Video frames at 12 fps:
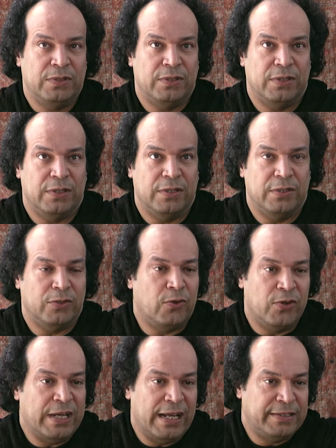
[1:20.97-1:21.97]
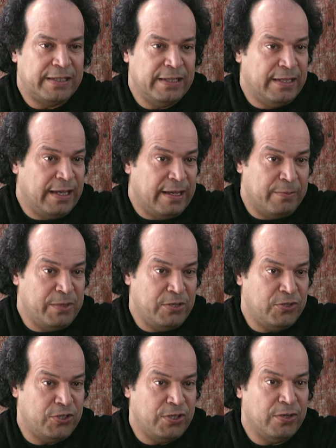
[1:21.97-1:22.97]
eh, con altri
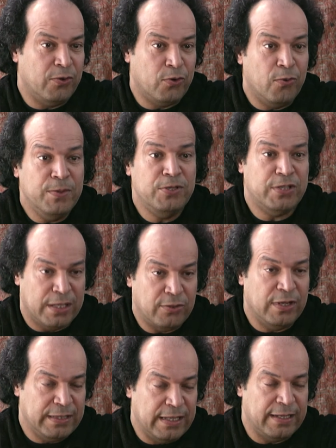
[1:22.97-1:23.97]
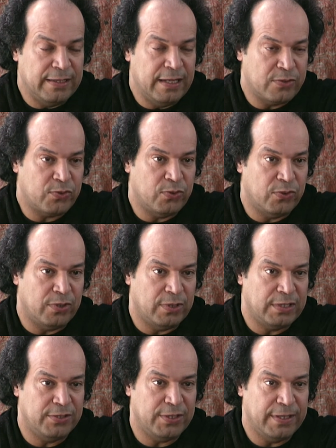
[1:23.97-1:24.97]
amici ho cominciato ad andare da solo al
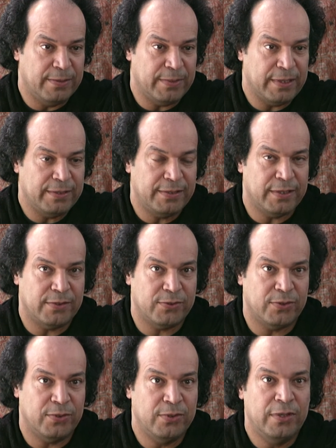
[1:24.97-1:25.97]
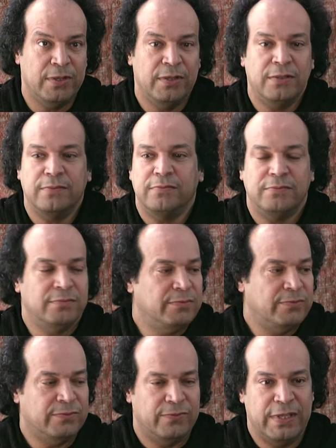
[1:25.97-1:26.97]
cinema, nel senso
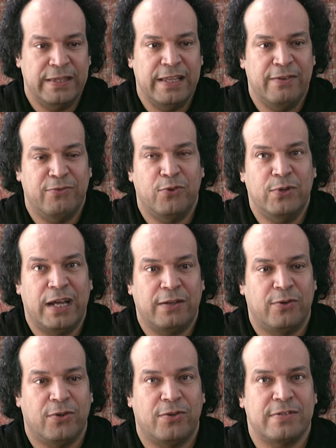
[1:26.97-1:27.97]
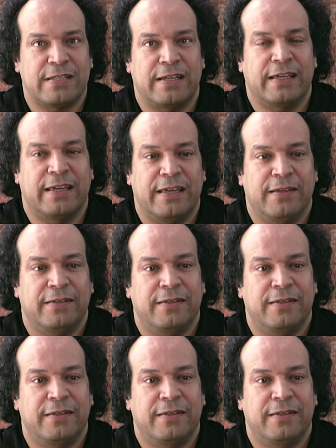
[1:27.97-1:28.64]
vendevo una cosa e